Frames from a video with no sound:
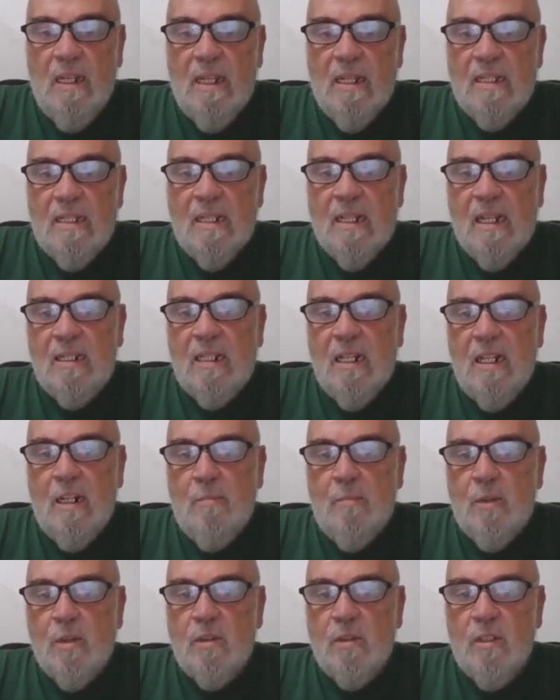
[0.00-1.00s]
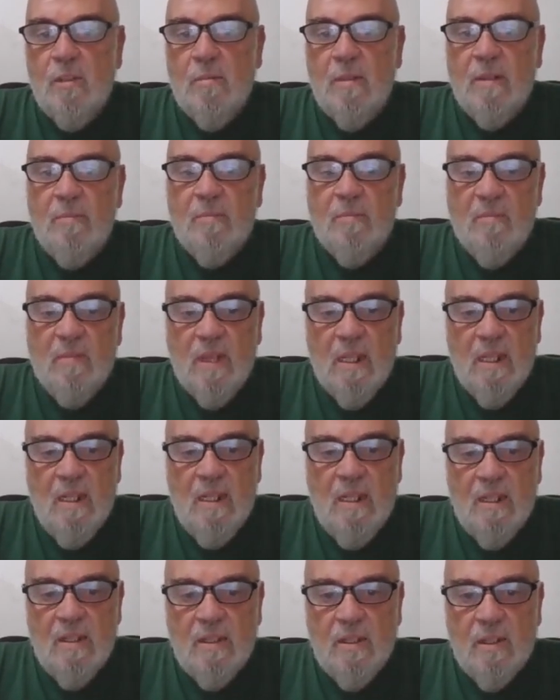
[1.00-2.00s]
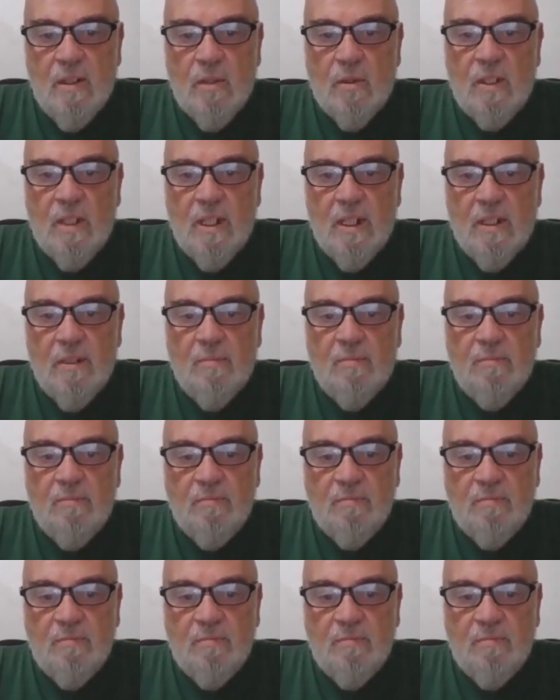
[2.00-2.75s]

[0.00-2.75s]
Será hasta la próxima, si Dios quiere.